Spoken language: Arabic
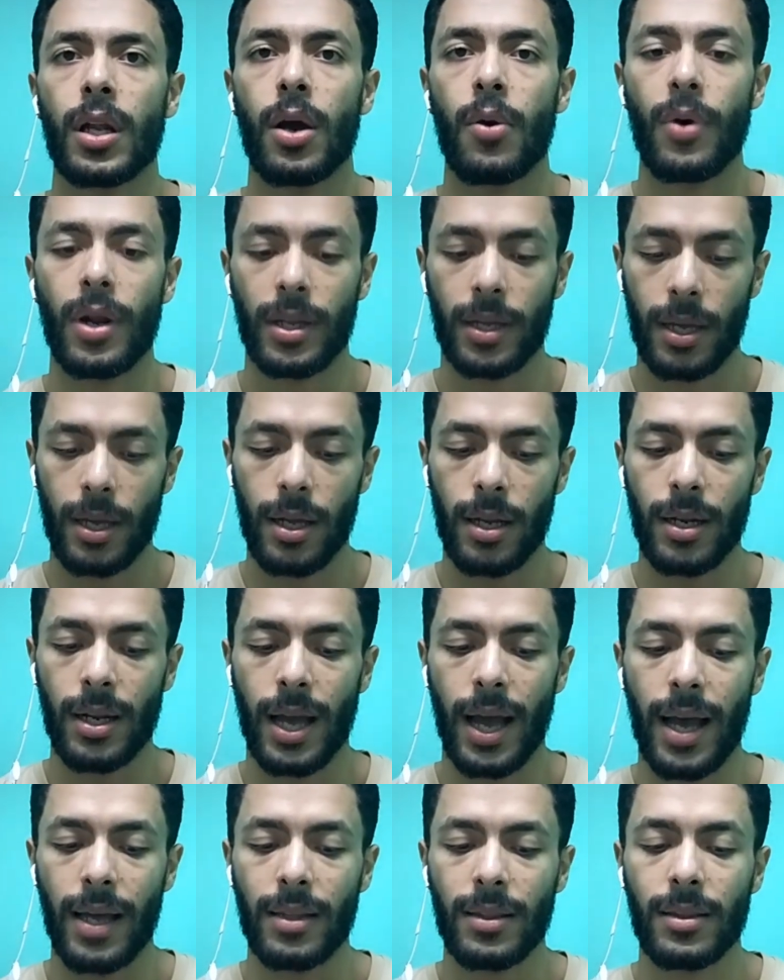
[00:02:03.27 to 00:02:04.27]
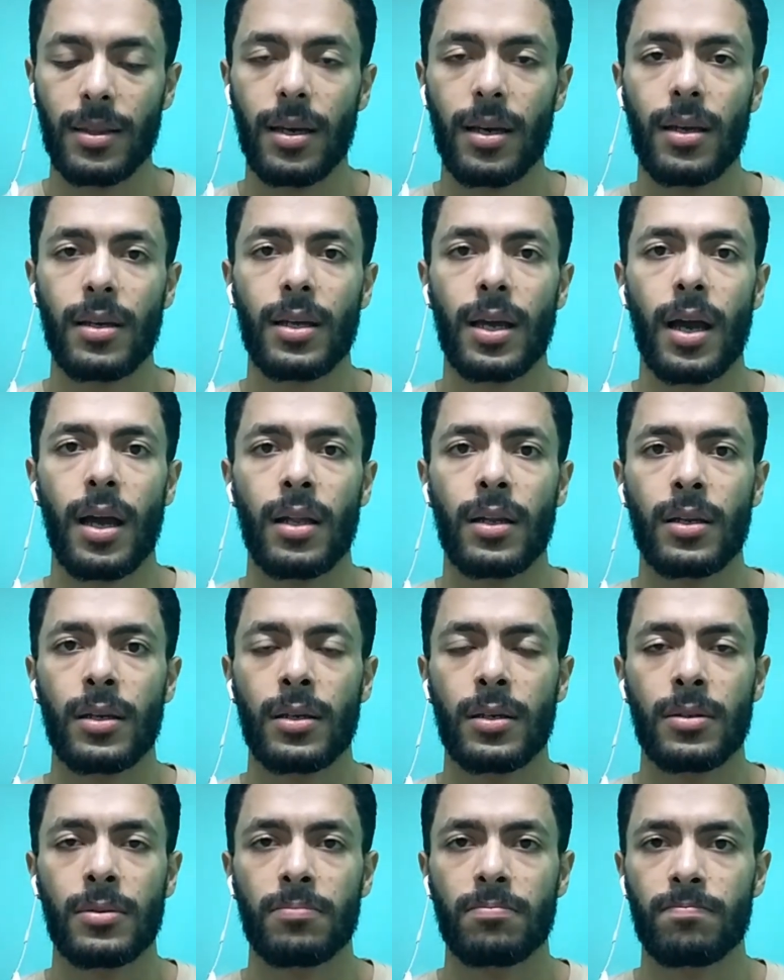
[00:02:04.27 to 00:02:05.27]
الاول كان عدى
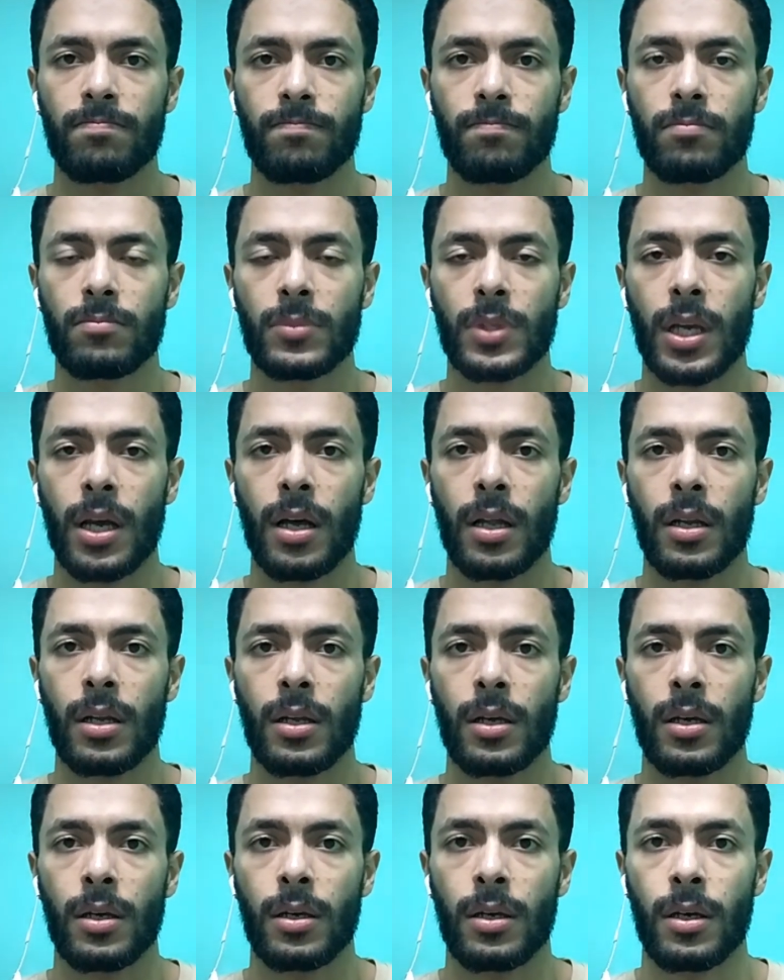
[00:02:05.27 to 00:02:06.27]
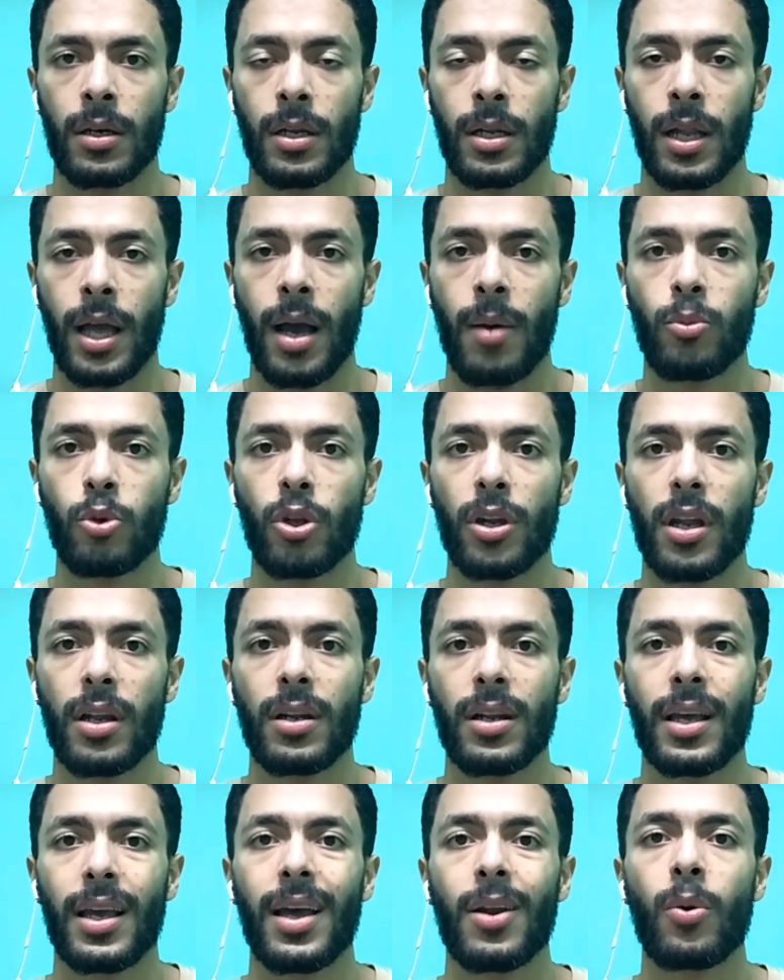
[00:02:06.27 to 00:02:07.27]
يعني يعني الحمد لله
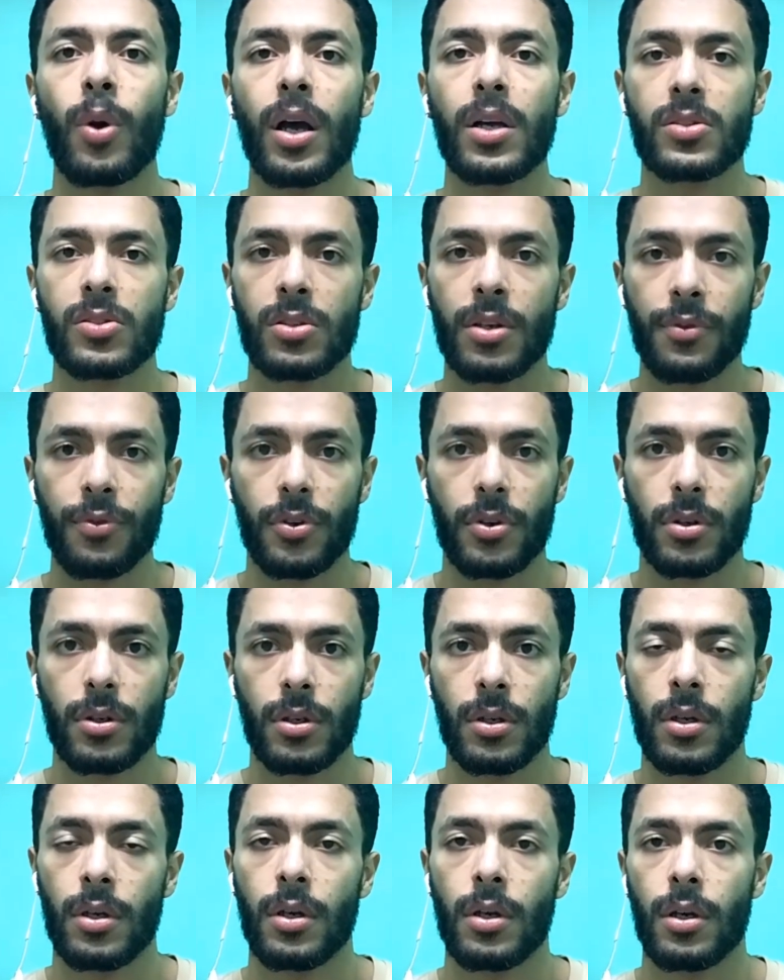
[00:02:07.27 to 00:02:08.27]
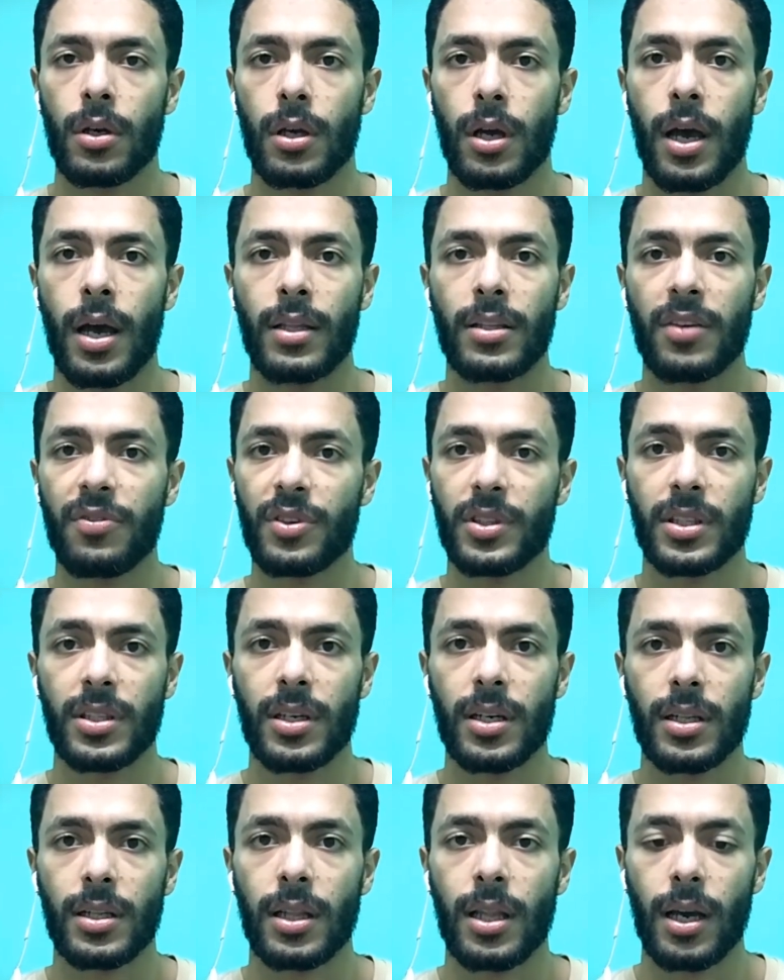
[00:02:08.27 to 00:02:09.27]
ان كان 1-0 اهداف
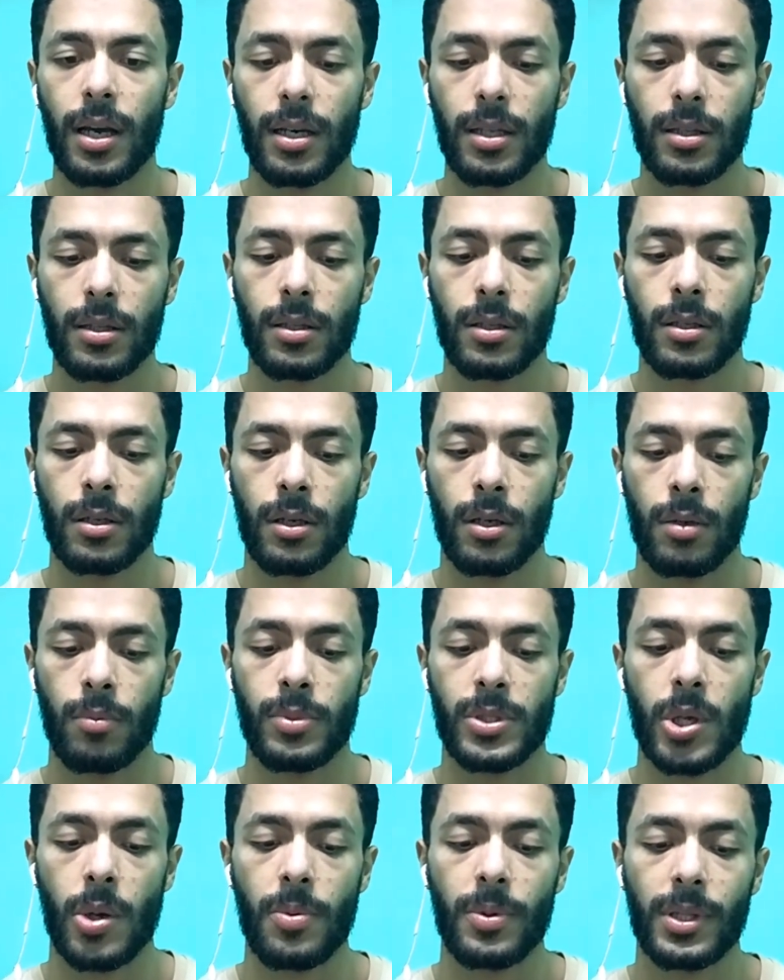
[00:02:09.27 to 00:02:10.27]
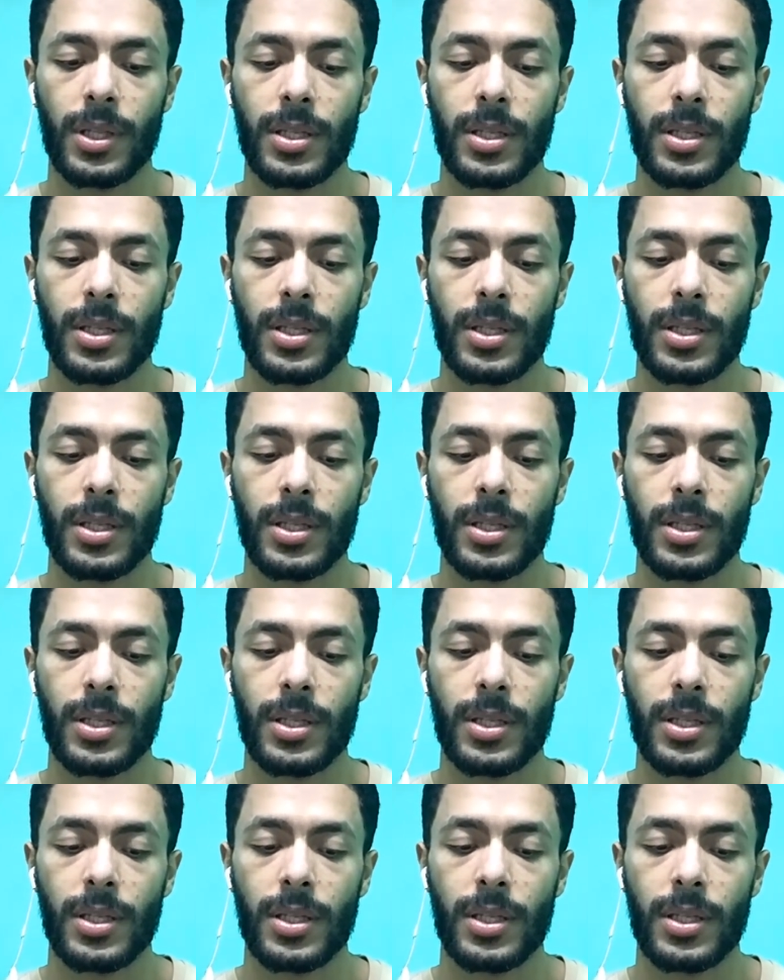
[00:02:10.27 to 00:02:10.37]
كتير اتلغت بسبب